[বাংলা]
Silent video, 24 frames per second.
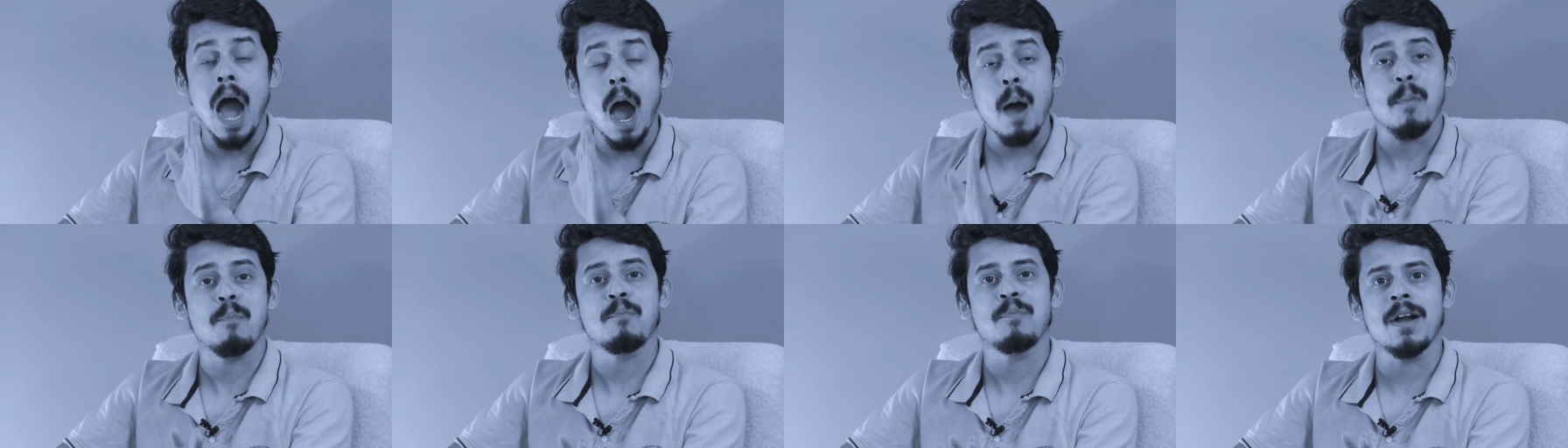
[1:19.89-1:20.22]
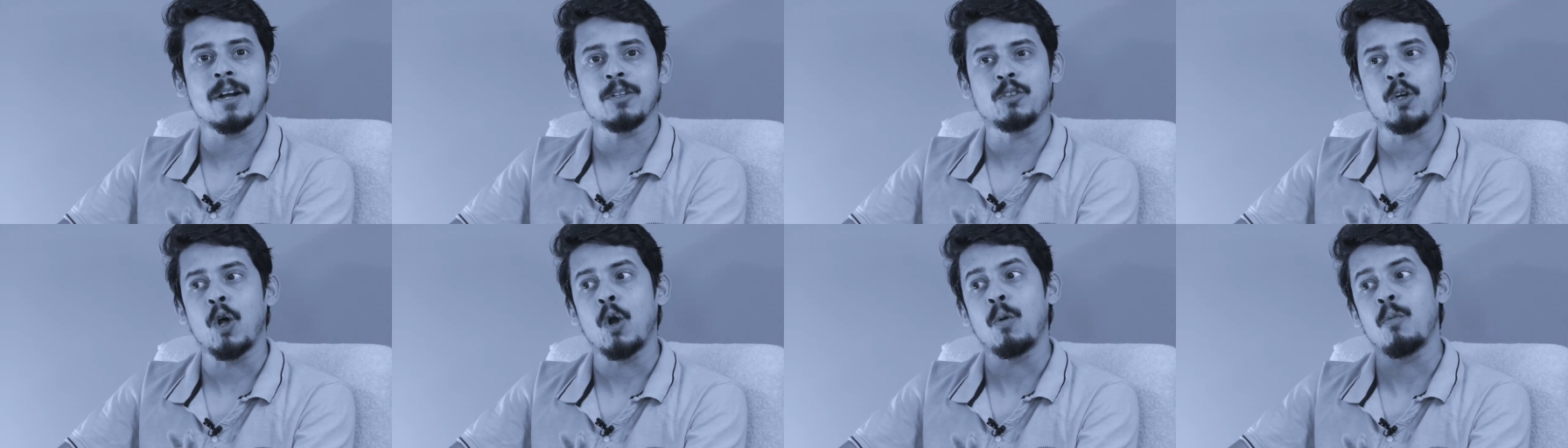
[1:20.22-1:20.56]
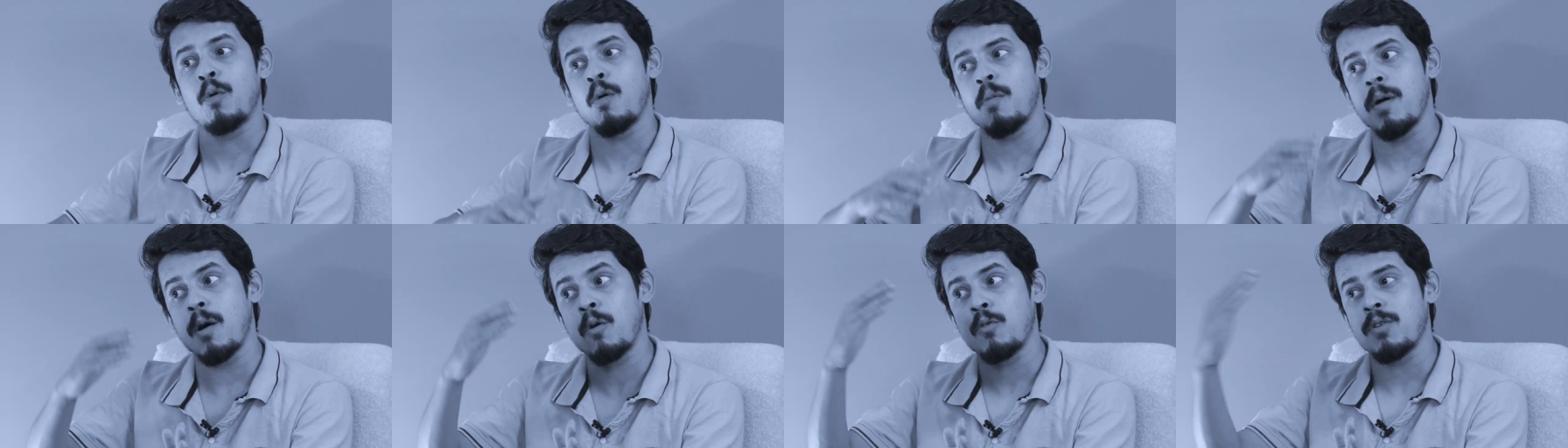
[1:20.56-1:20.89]
আপনার ধর্ম
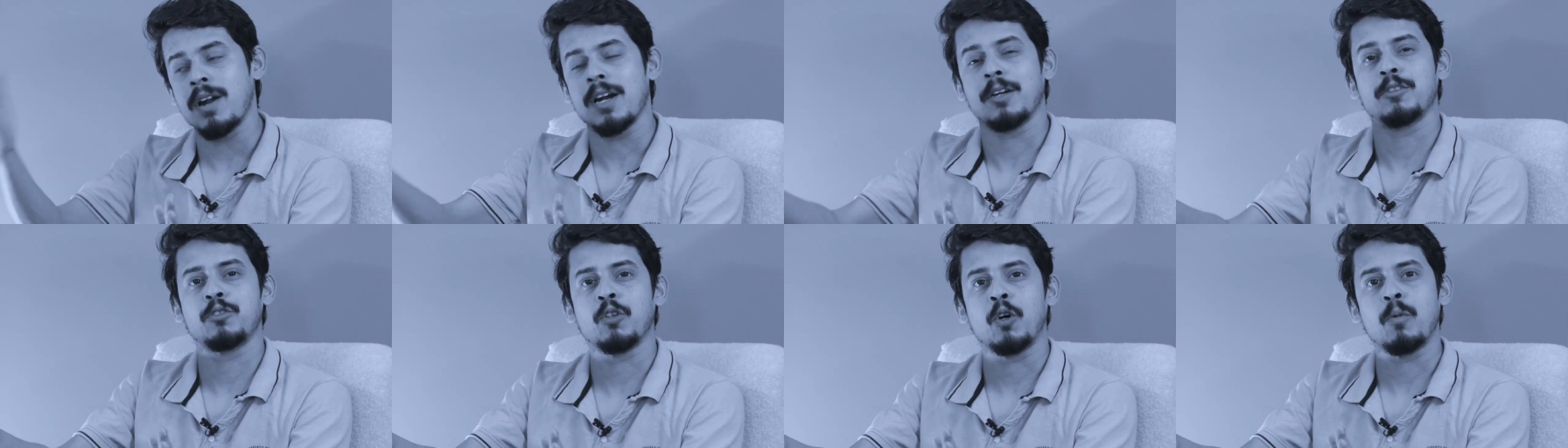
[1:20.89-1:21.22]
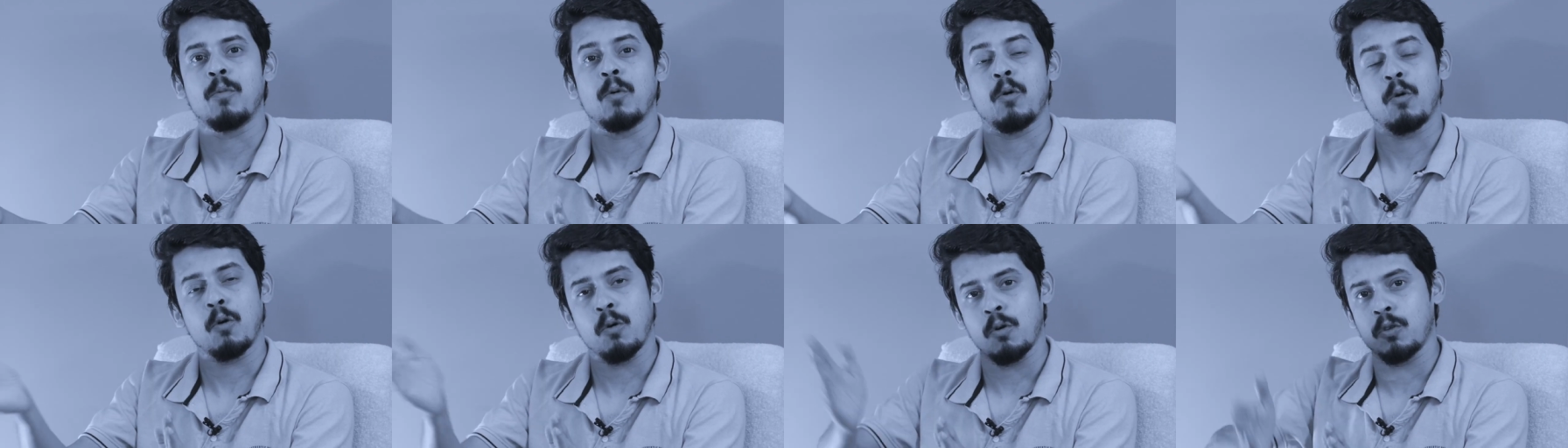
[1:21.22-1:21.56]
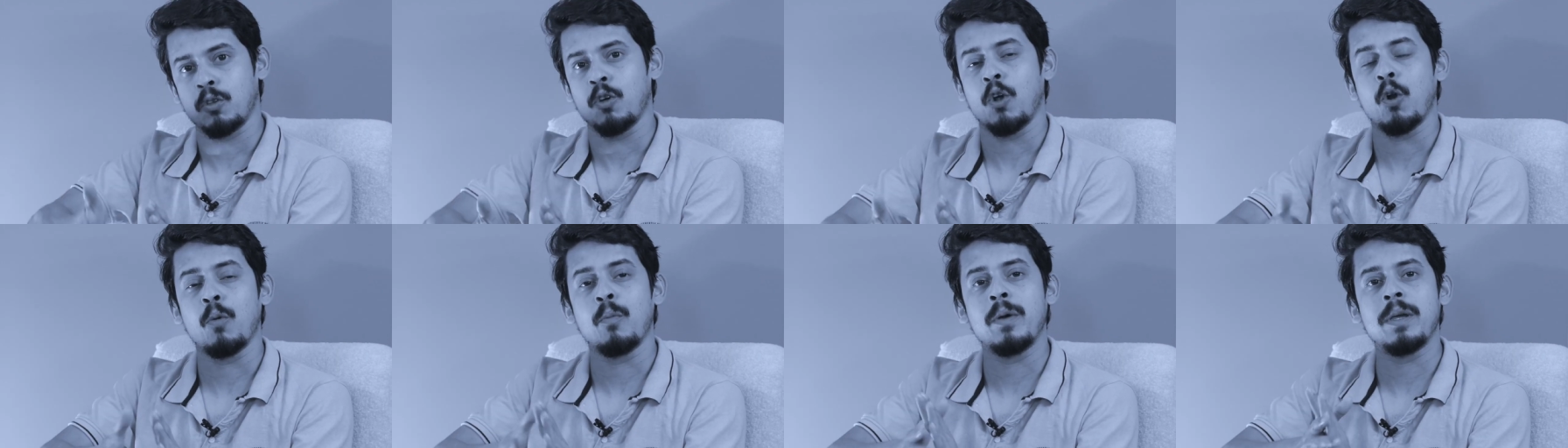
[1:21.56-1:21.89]
বা ওনার ধর্ম কোনো
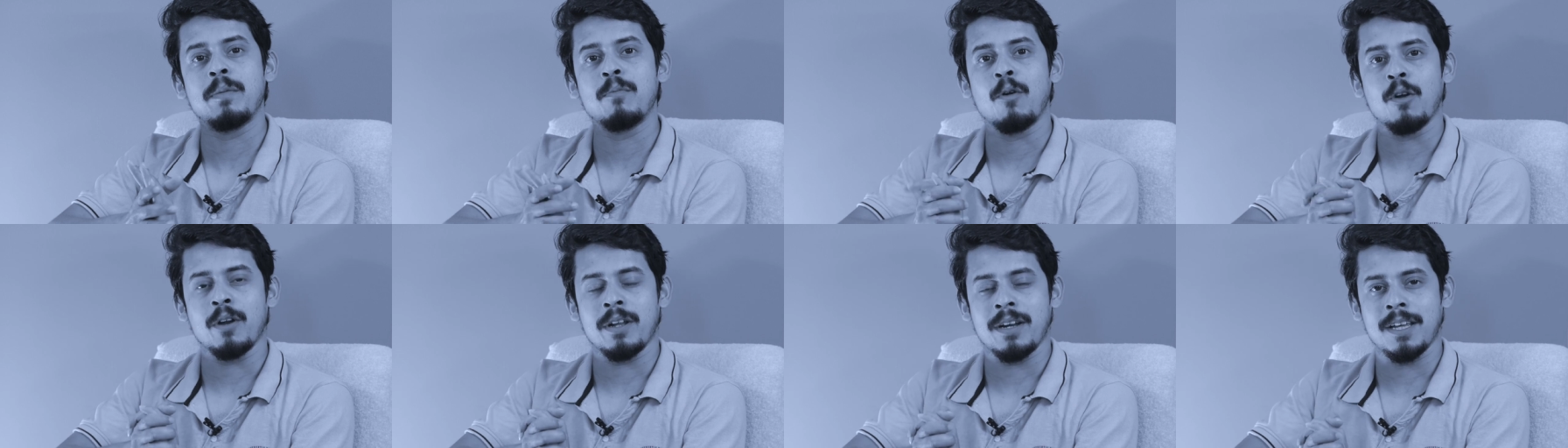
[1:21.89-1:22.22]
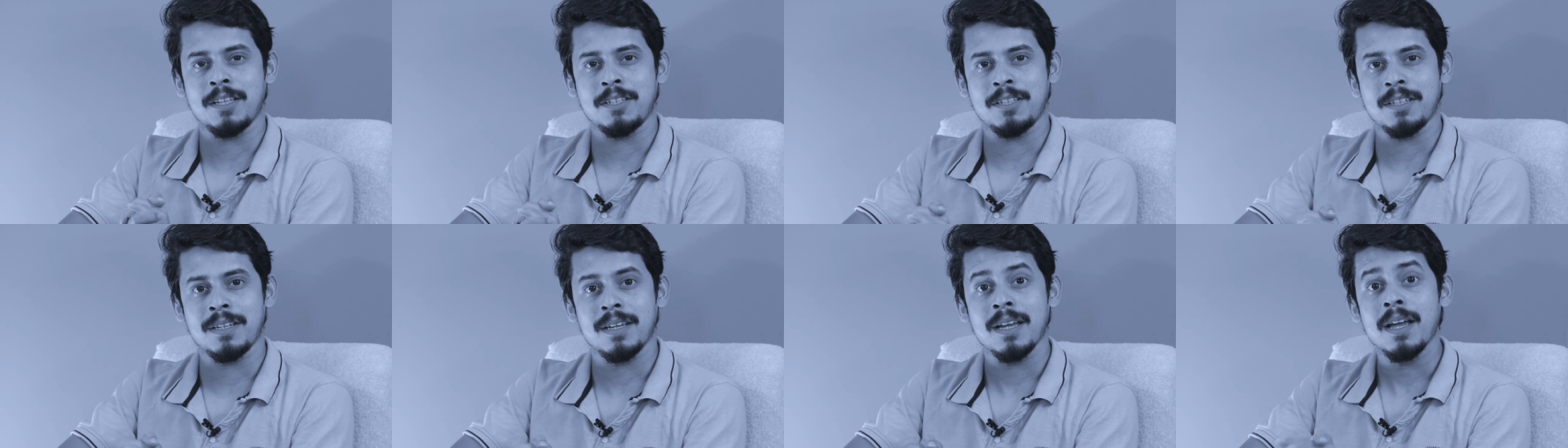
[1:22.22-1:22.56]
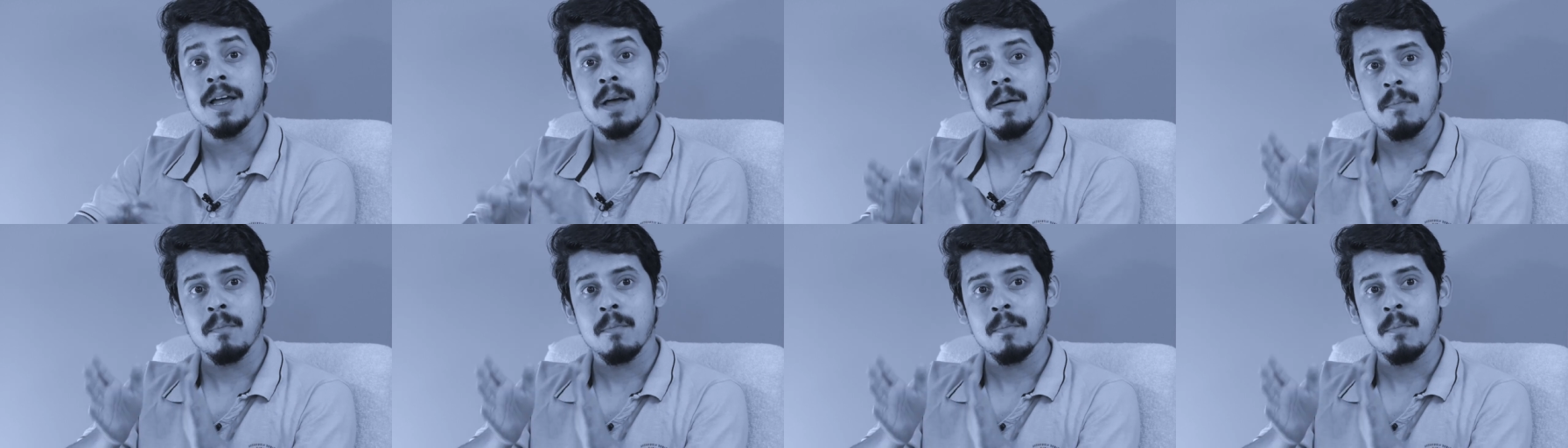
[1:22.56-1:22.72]
ধর্মই বলে না যে